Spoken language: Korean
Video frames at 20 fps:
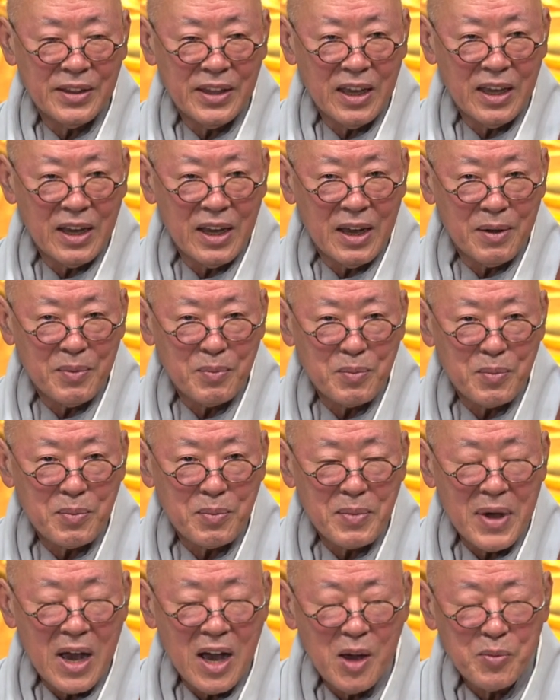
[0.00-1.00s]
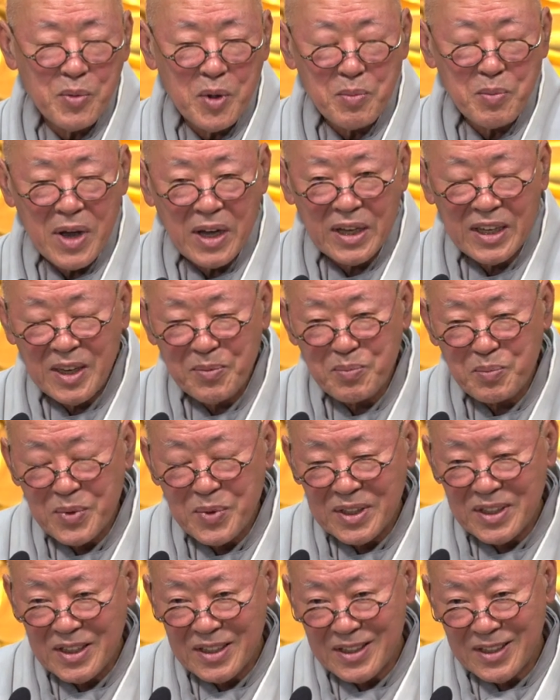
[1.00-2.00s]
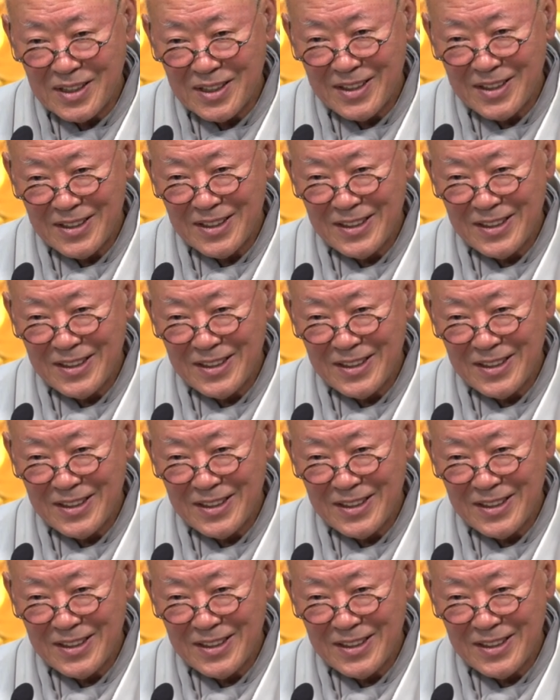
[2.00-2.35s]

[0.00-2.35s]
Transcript: 내 그 마음이 막 기뻐지는